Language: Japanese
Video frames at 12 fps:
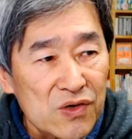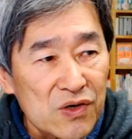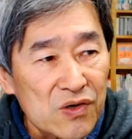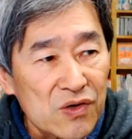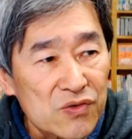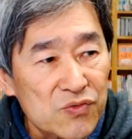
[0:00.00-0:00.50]

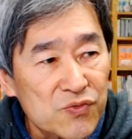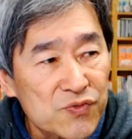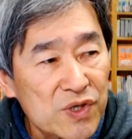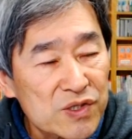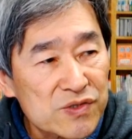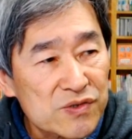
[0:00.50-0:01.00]
あの、復
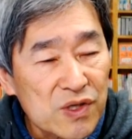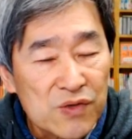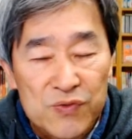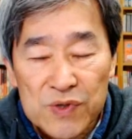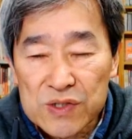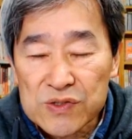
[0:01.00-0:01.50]
活、だから
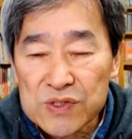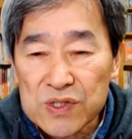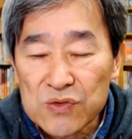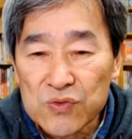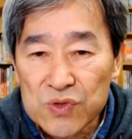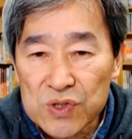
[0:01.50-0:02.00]
復活し
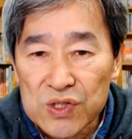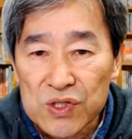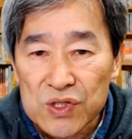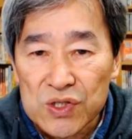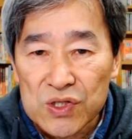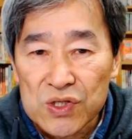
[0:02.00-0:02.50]
た
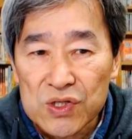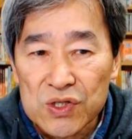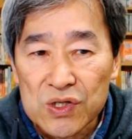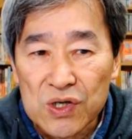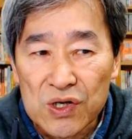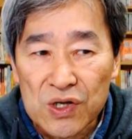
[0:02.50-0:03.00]

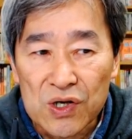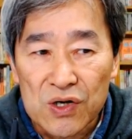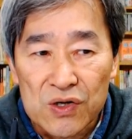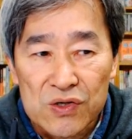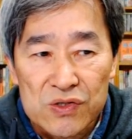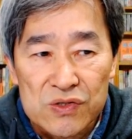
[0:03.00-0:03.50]
時から、